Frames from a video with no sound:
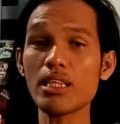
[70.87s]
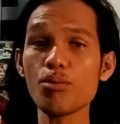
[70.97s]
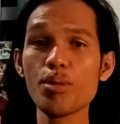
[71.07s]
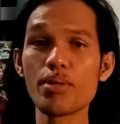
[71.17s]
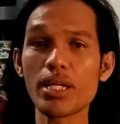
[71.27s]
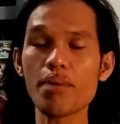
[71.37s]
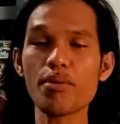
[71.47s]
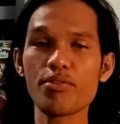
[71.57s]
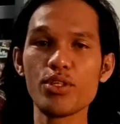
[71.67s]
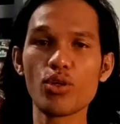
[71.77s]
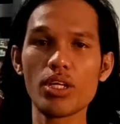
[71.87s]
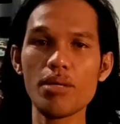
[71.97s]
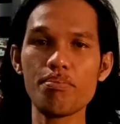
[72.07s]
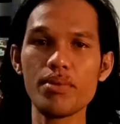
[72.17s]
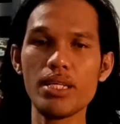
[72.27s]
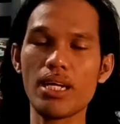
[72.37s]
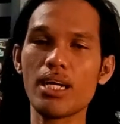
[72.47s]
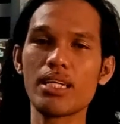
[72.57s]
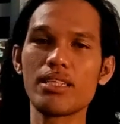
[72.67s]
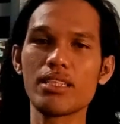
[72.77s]
atau beberapa video klip yang
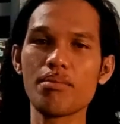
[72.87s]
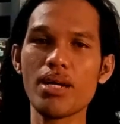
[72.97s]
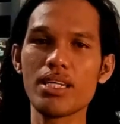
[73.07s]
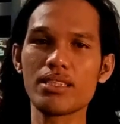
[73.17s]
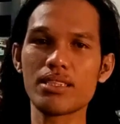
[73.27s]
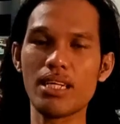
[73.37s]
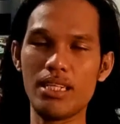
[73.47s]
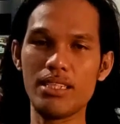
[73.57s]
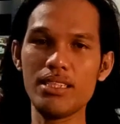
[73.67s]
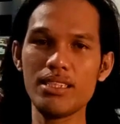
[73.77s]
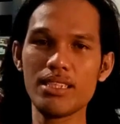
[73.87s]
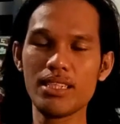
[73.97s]
akan kita bahas kali ini